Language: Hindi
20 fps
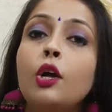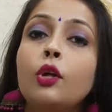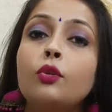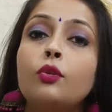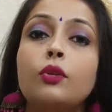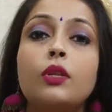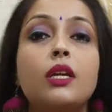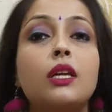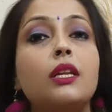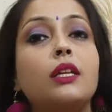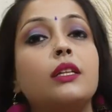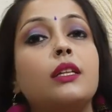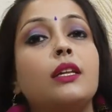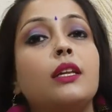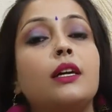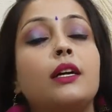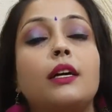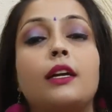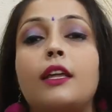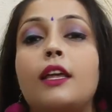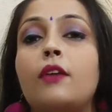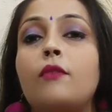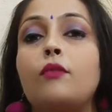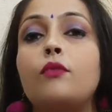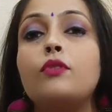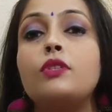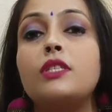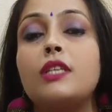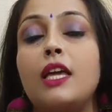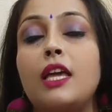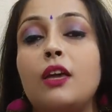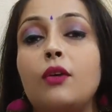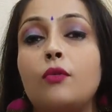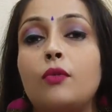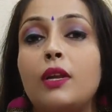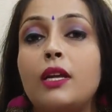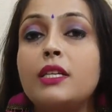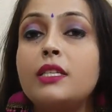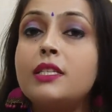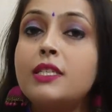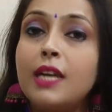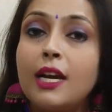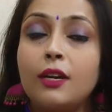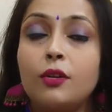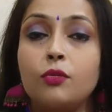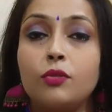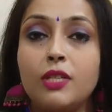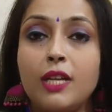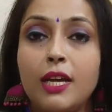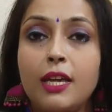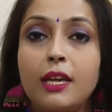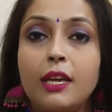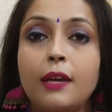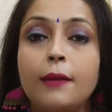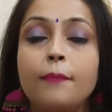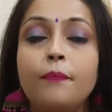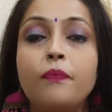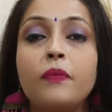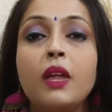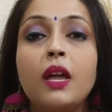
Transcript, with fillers: तो धीरे धीरे करके वो सही होना स्टार्ट हो जाएंगी